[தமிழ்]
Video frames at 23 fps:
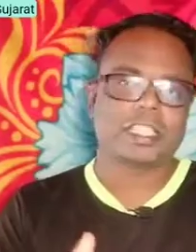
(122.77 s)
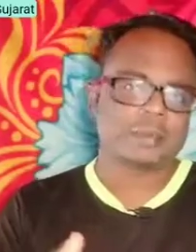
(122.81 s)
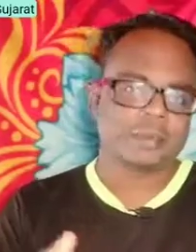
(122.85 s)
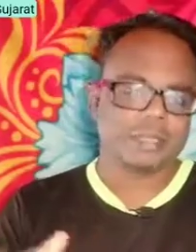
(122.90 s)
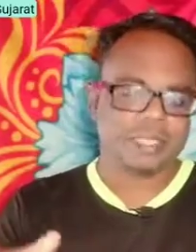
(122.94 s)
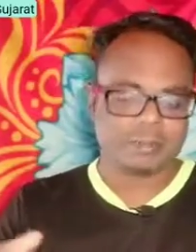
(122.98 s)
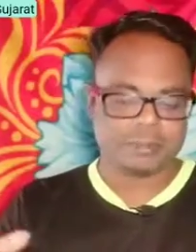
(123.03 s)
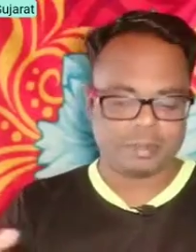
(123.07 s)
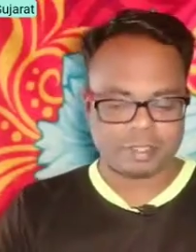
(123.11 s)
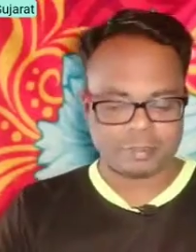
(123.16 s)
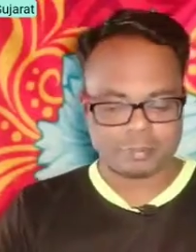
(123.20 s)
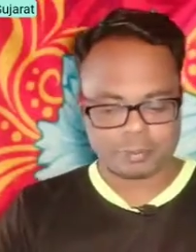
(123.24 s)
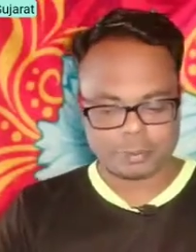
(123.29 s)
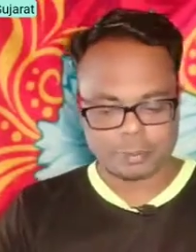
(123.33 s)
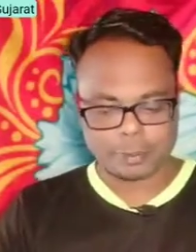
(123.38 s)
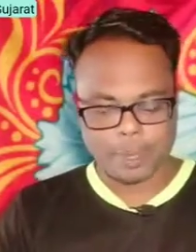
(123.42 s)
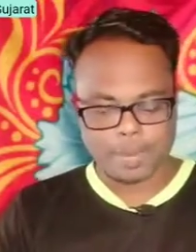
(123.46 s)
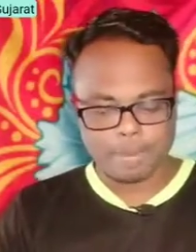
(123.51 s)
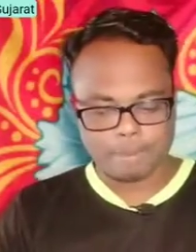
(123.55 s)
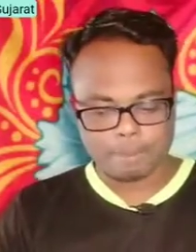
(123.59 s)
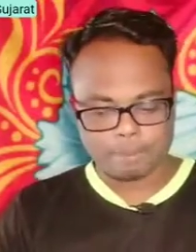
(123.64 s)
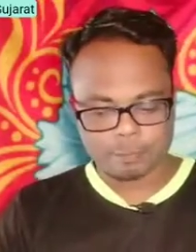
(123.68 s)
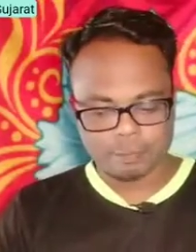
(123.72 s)
எக்ஸ்பிளைன் பண்ண
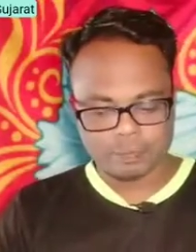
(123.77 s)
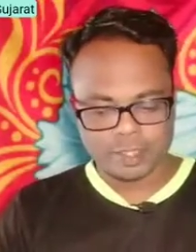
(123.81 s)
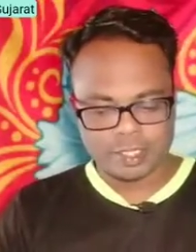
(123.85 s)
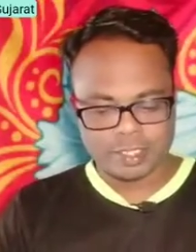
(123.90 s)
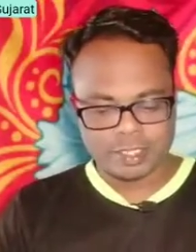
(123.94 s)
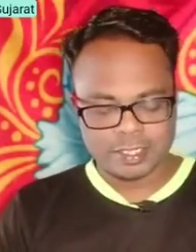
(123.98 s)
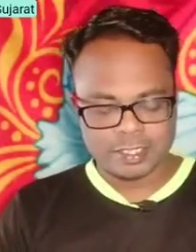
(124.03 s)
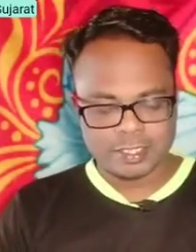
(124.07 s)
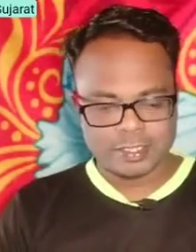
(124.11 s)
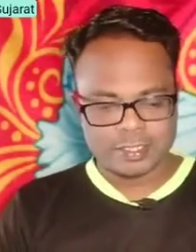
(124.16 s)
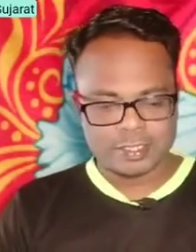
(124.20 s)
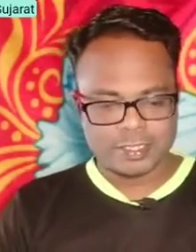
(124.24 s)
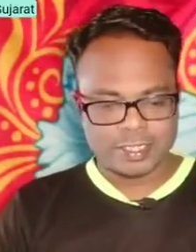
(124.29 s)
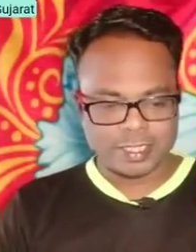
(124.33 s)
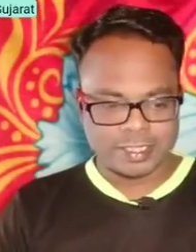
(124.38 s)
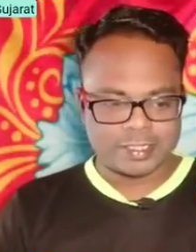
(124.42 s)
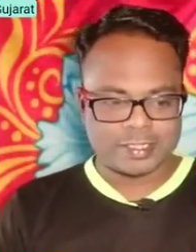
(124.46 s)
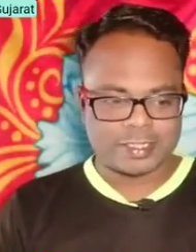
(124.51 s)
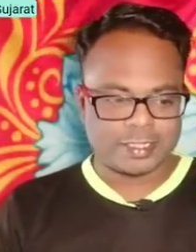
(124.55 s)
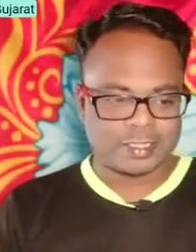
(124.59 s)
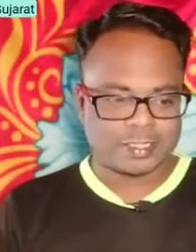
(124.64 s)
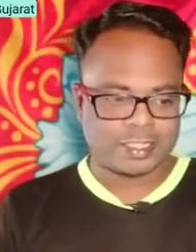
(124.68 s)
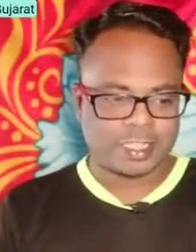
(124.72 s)
முடியும்
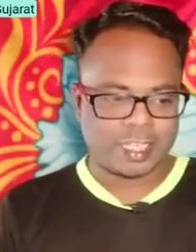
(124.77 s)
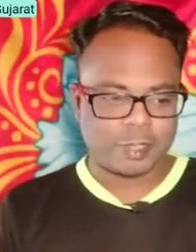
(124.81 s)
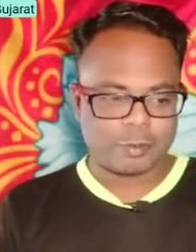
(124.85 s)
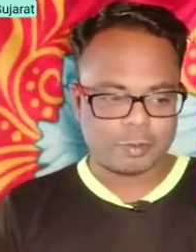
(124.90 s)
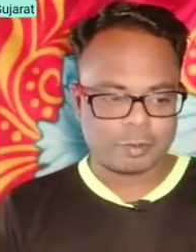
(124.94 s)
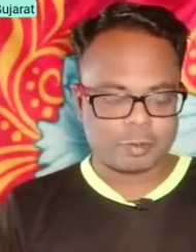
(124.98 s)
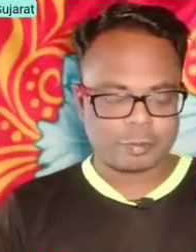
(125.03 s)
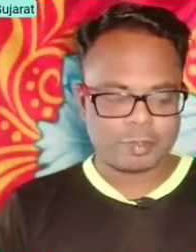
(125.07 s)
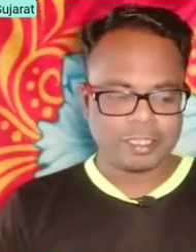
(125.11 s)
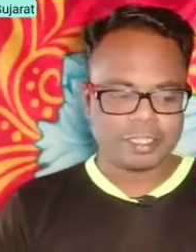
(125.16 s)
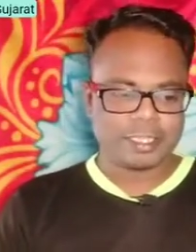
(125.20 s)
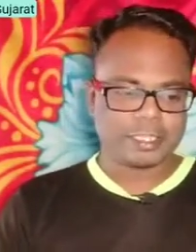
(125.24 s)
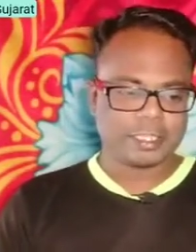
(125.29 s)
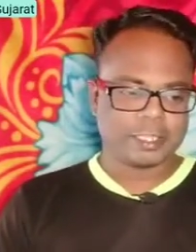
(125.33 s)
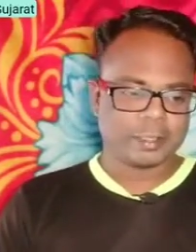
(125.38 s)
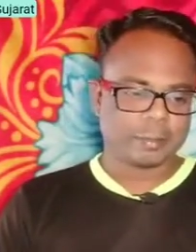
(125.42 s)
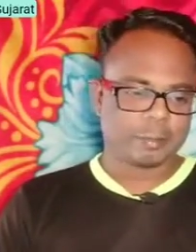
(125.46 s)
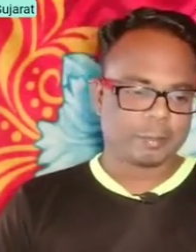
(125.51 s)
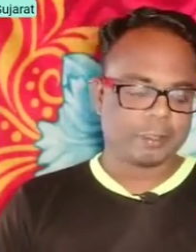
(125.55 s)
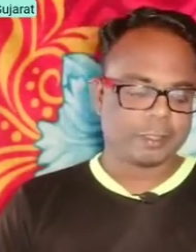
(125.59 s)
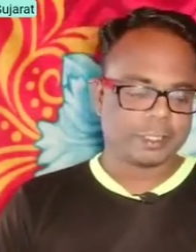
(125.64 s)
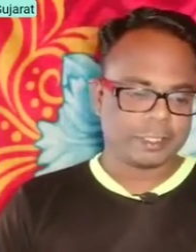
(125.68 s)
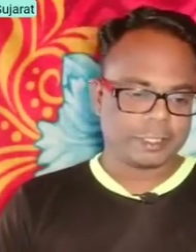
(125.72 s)
நேற்று தினத்தில் நான் ஒரு மீட்டிங்க்கு
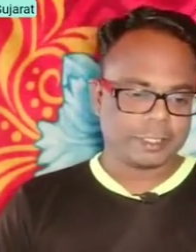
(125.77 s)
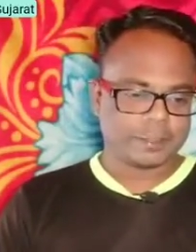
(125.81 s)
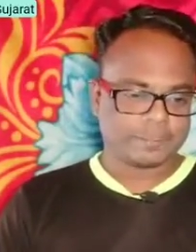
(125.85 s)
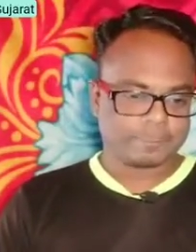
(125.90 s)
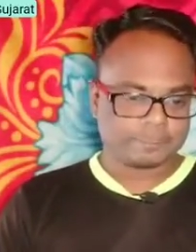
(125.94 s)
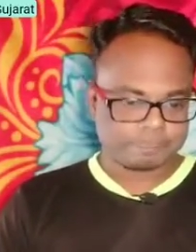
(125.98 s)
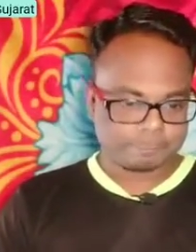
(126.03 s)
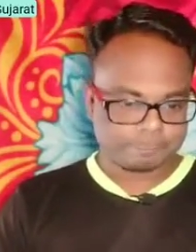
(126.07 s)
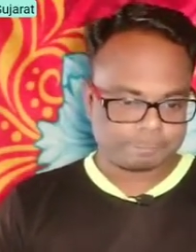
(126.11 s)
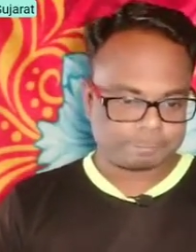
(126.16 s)
போயிருந்தேன்